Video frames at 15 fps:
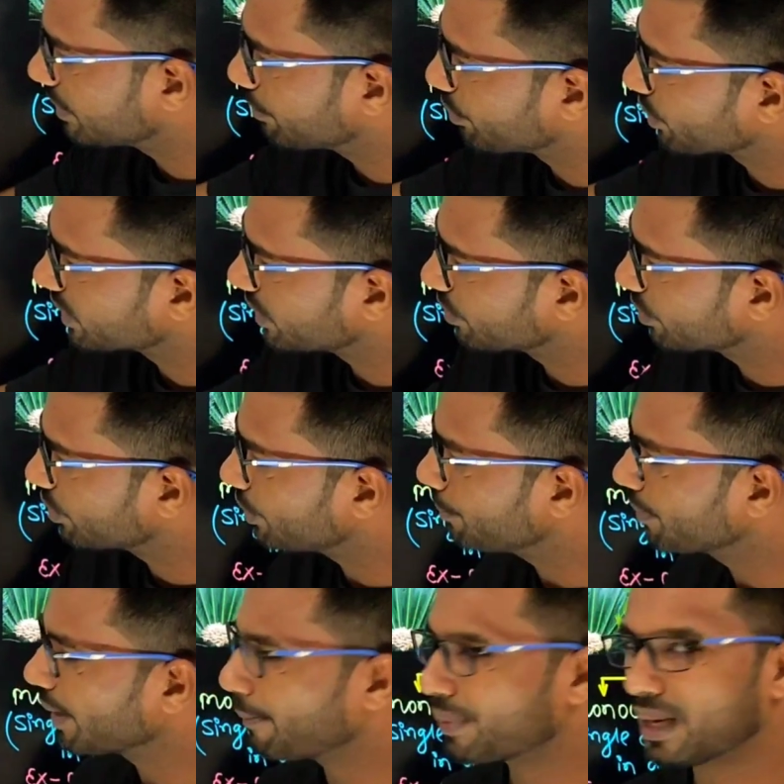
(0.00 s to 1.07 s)
से ही भोजन को
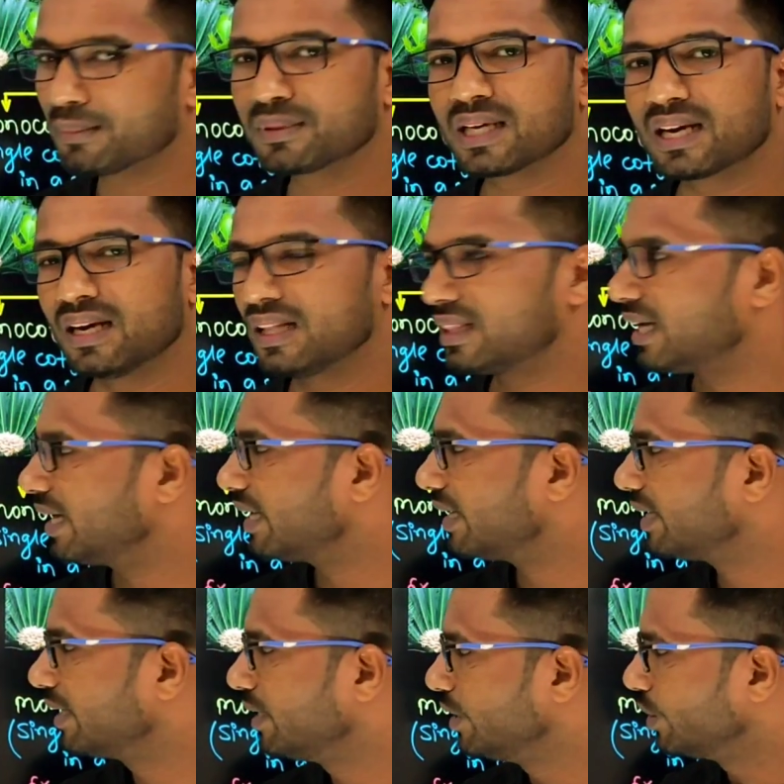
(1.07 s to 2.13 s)
प्राप्त कर लेता
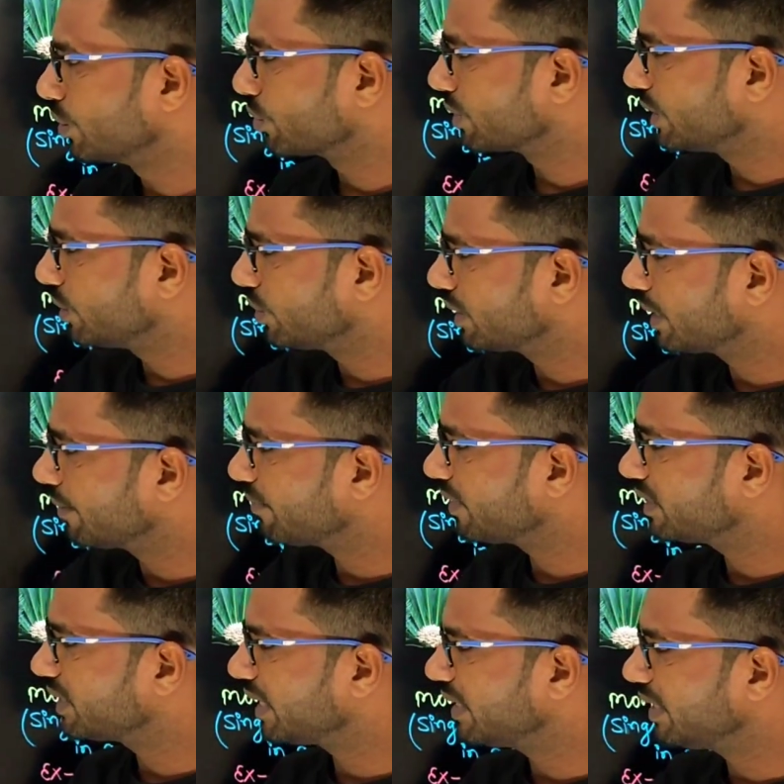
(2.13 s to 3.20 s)
है तो ये हो गया
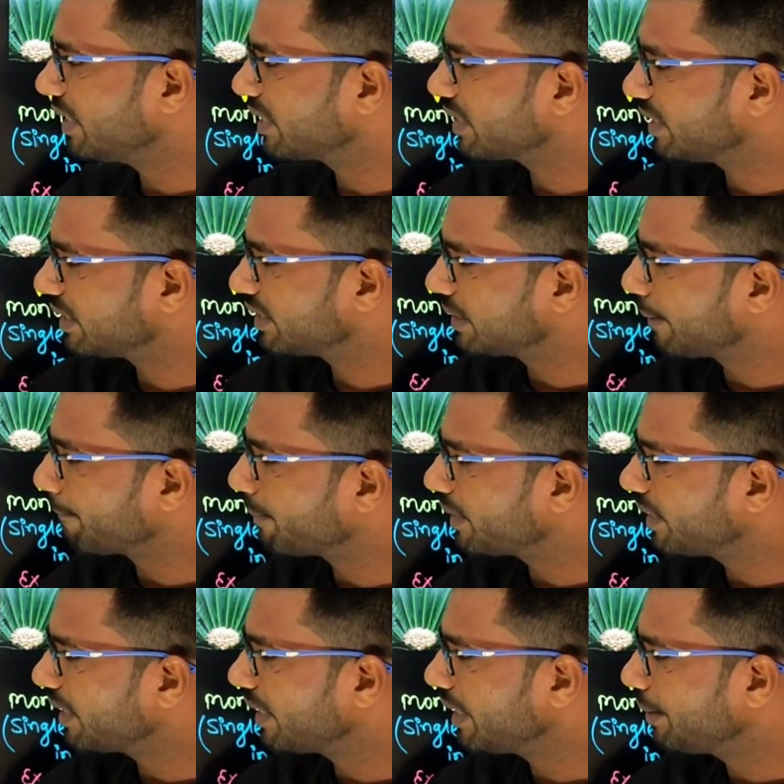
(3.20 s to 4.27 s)
फंजाई एक
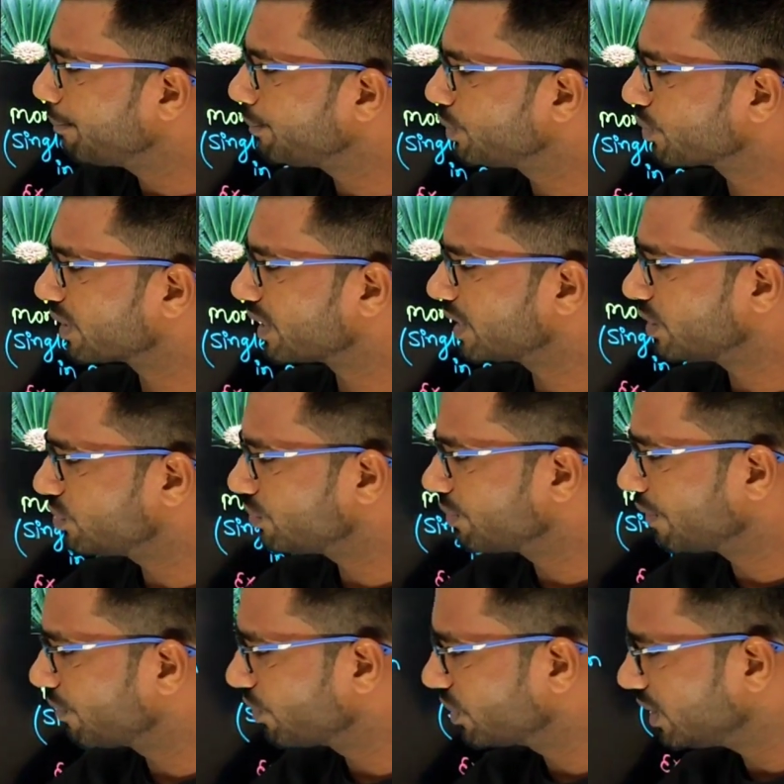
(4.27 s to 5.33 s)
एग्जाम्पल है म्यूकर ये जो
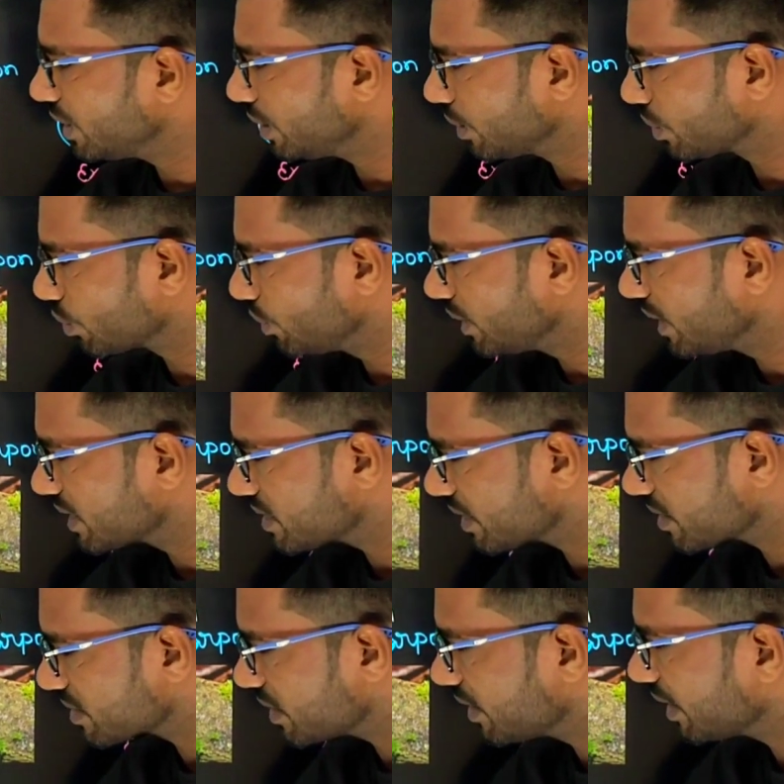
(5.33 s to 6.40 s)
फफूंदी रुई जैसा
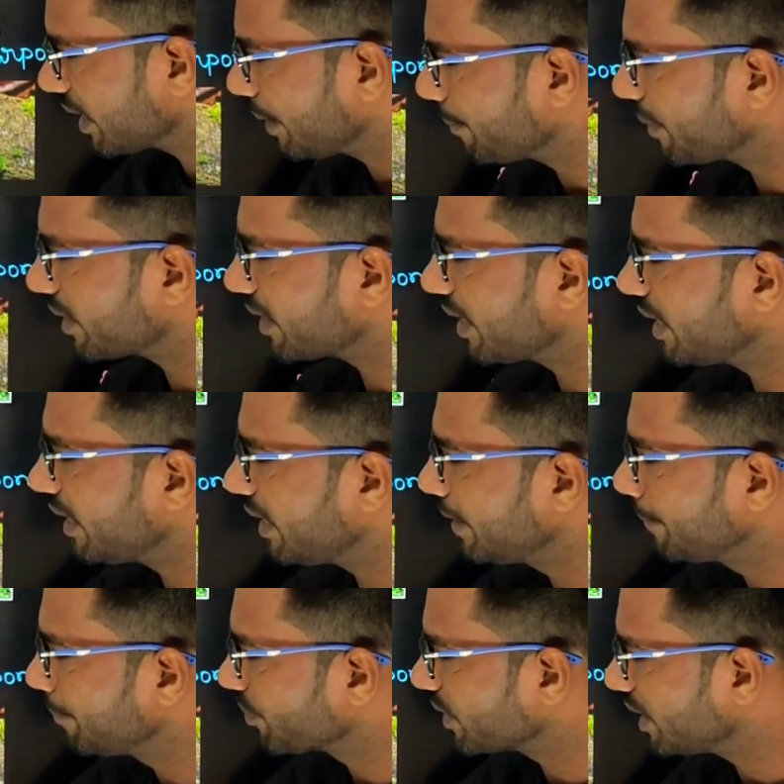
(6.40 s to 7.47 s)
रसना दिखाई पड़ रहा है
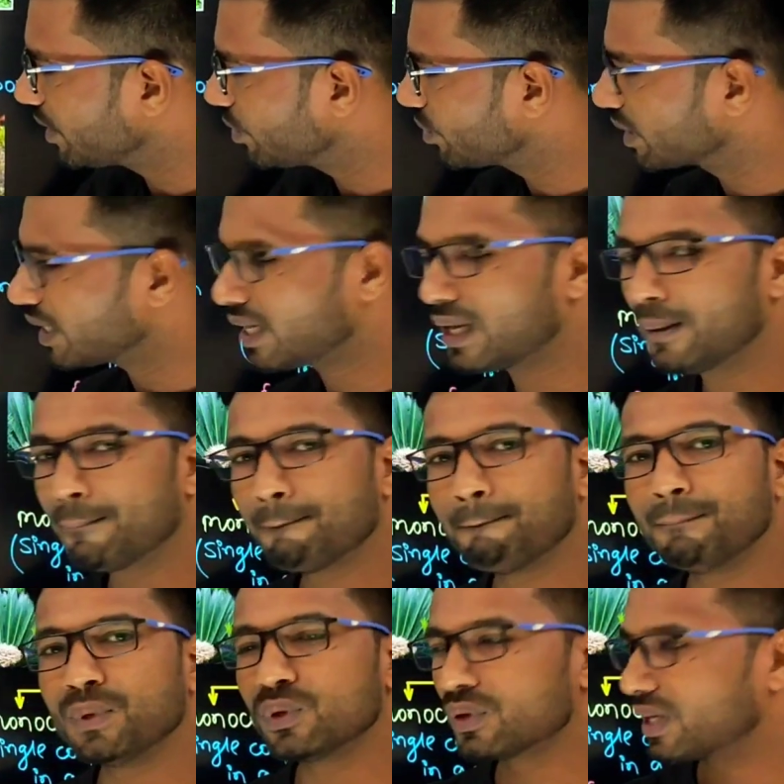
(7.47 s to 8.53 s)
यही हो गया
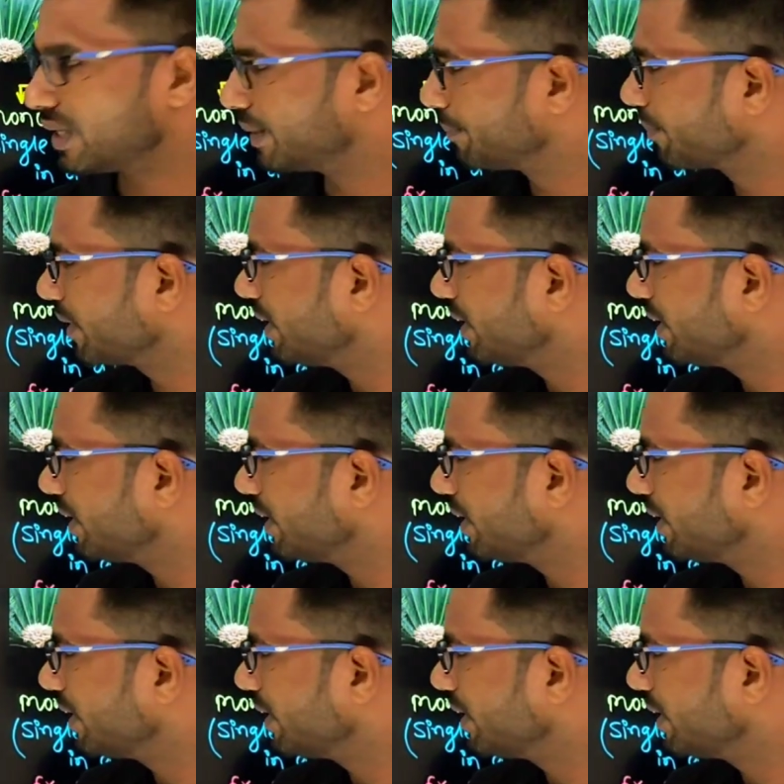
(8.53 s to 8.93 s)
म्यूकर